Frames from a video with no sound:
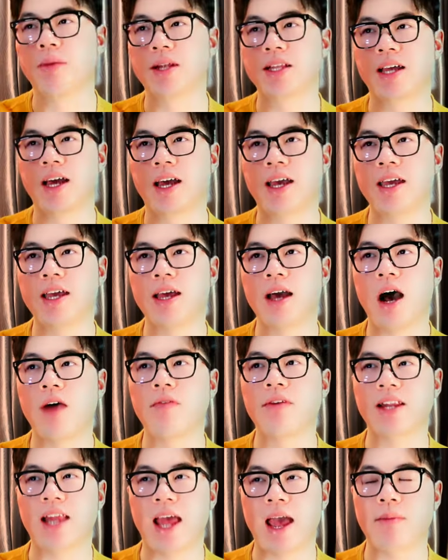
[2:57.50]
Mình nghĩ ở
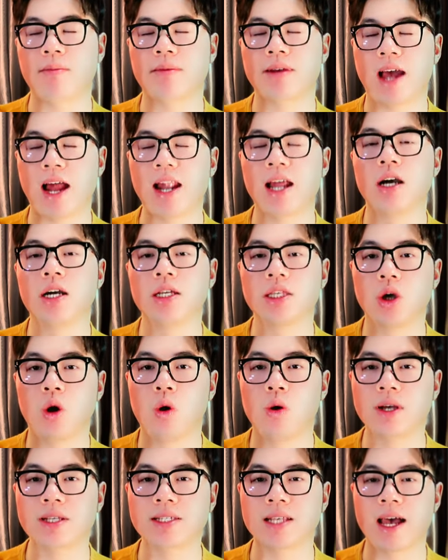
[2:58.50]
Việt Nam khá là ưa
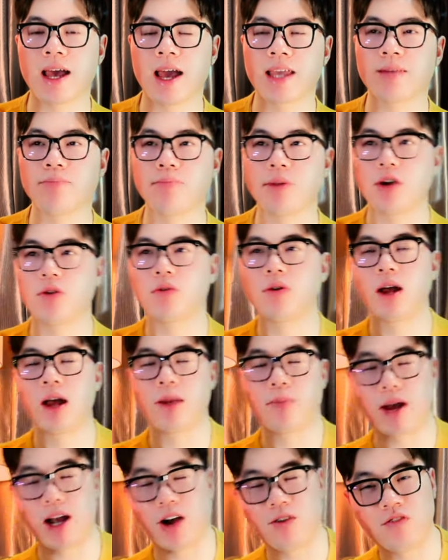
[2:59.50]
chuộng cái size 200ml,
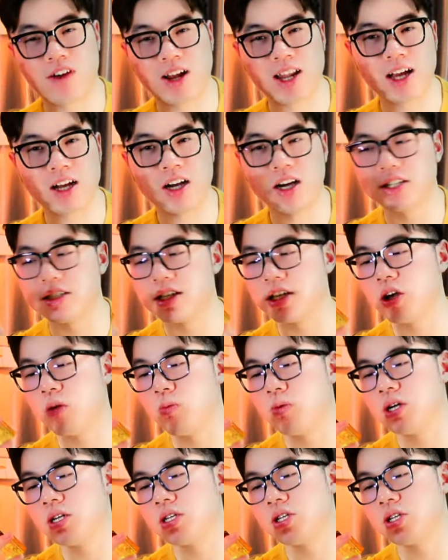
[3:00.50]
mà không phải là người sử dụng ưa